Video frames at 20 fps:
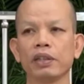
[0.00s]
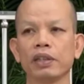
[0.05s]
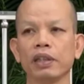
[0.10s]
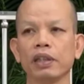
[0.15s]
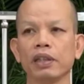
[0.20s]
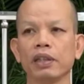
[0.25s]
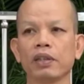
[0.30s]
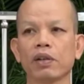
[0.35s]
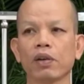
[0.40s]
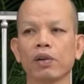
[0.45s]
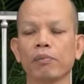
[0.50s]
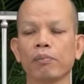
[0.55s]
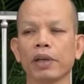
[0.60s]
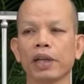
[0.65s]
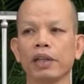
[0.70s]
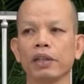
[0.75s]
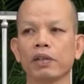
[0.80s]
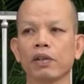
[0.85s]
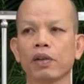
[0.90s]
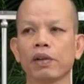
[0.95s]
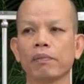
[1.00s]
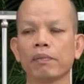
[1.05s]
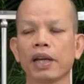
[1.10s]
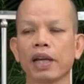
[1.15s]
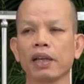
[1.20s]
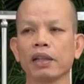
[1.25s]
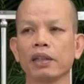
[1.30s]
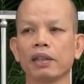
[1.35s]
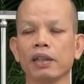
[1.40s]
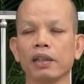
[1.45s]
สีจอนไปจอน
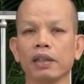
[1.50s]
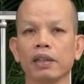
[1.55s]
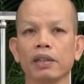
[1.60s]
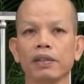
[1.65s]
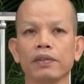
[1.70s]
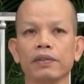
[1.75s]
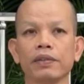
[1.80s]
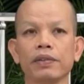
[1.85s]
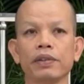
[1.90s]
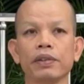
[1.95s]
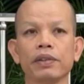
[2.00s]
มาอยู่นี่